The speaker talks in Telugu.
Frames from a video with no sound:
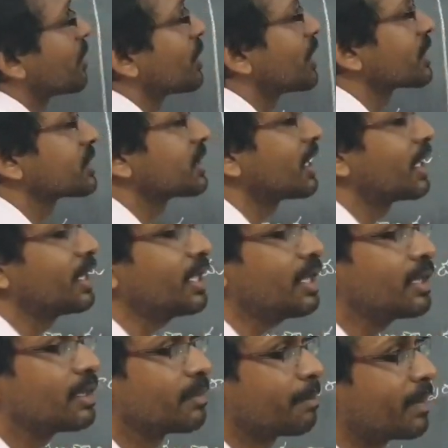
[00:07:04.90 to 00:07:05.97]
మొదటి అక్షరాన్ని
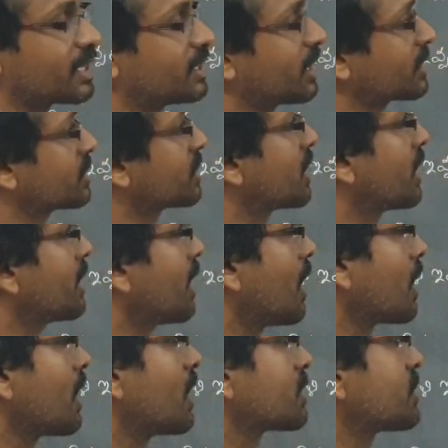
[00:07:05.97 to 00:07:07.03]
పెద్ద అక్షరాన్ని
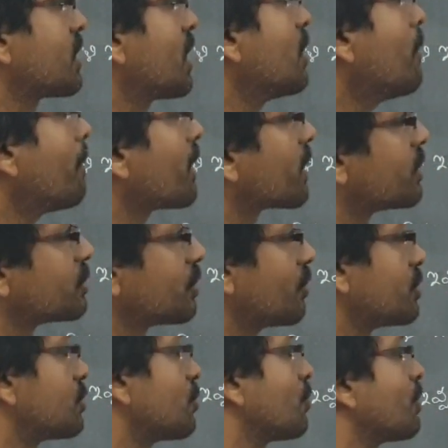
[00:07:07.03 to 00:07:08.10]
ఆంగ్లాక్షరాన్ని
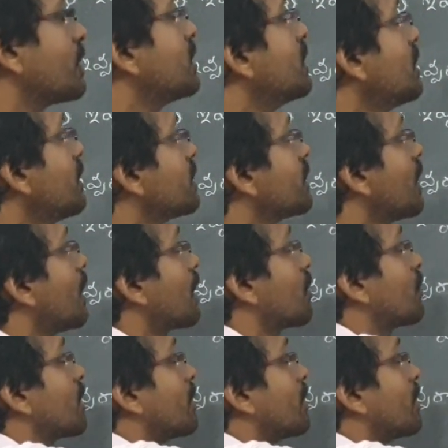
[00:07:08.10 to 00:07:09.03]
ఉపయోగించవచ్చు ఇది ఆరవ